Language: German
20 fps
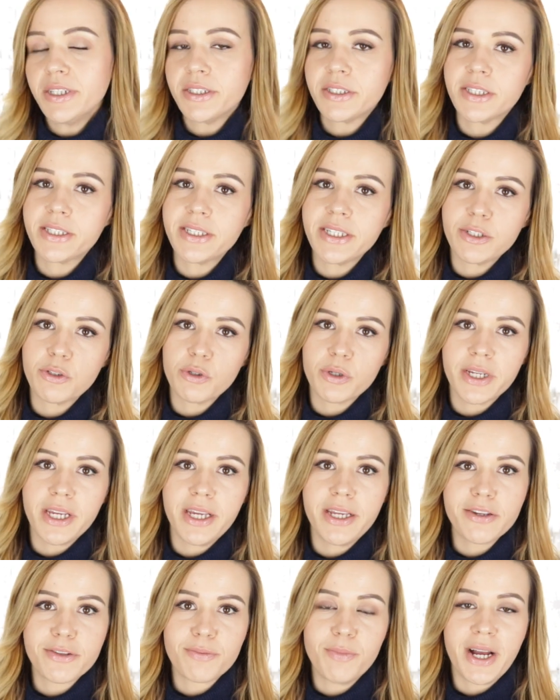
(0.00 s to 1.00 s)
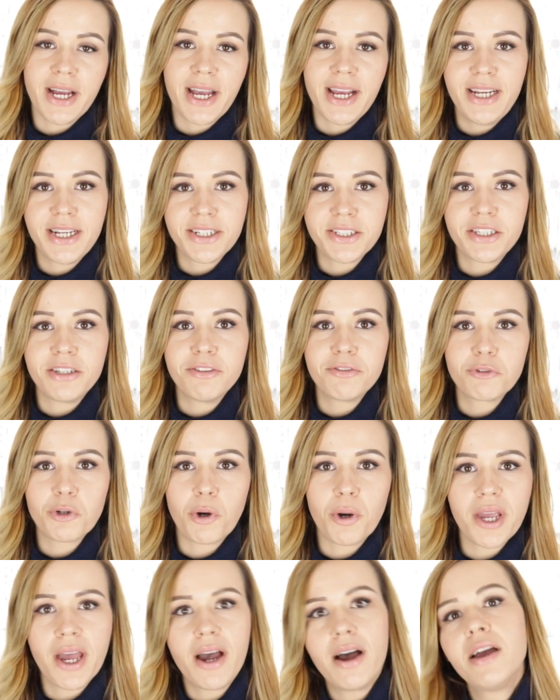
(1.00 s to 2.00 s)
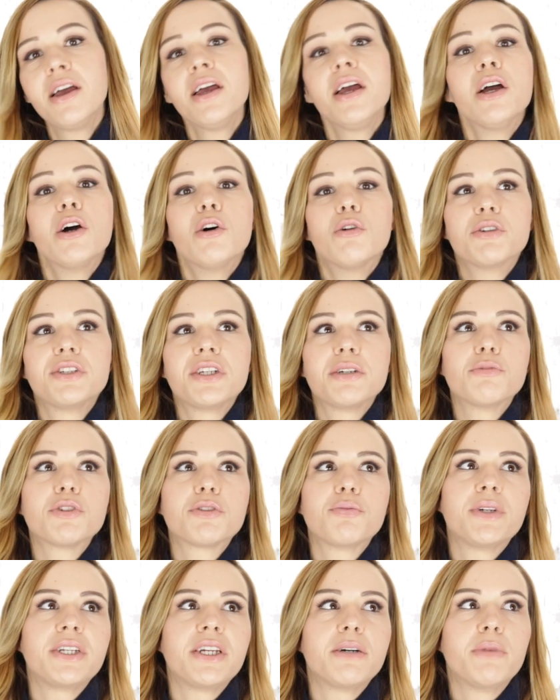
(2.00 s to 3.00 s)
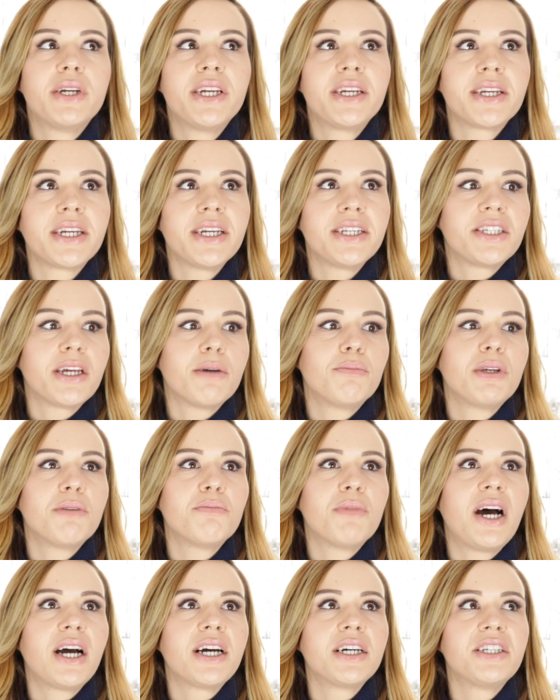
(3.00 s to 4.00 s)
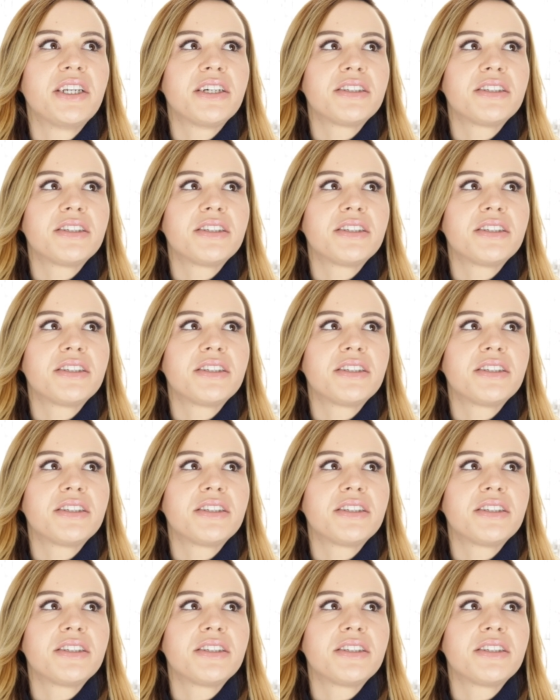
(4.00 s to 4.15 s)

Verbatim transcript: Es ist ja doch jedes Mal relativ teuer und da muss man da mal hingehen, Termin machen.